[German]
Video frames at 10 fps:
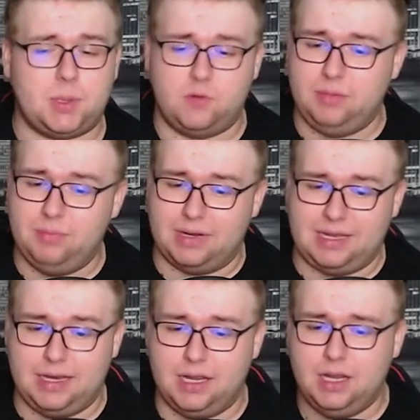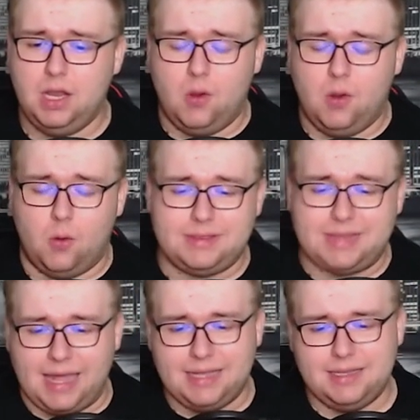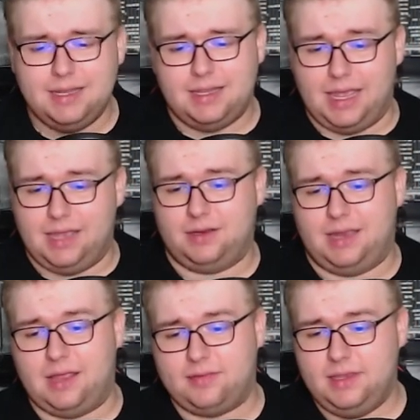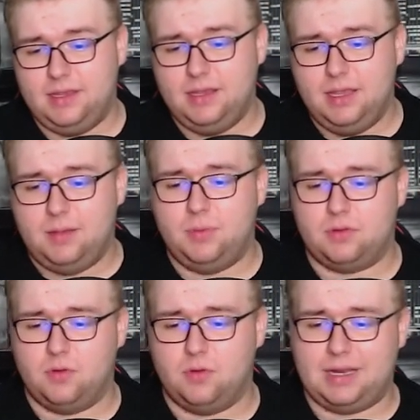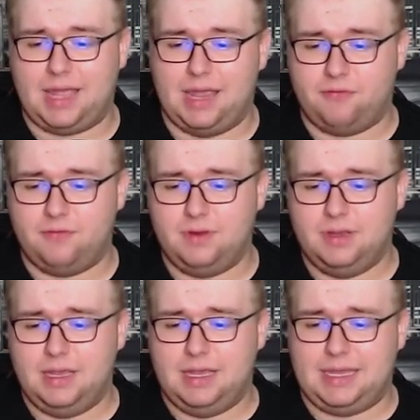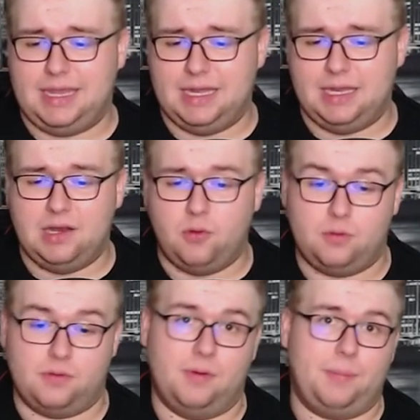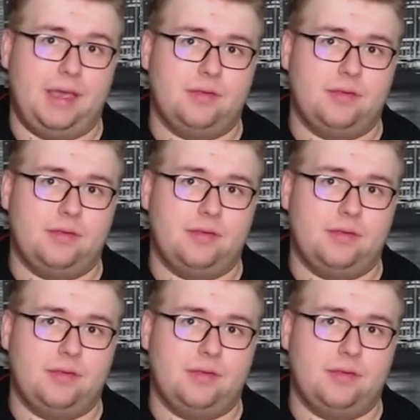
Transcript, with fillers: wurde immer kleiner. Und dann, ja, Gasly mit neuen Reifen geht an Alonso vorbei.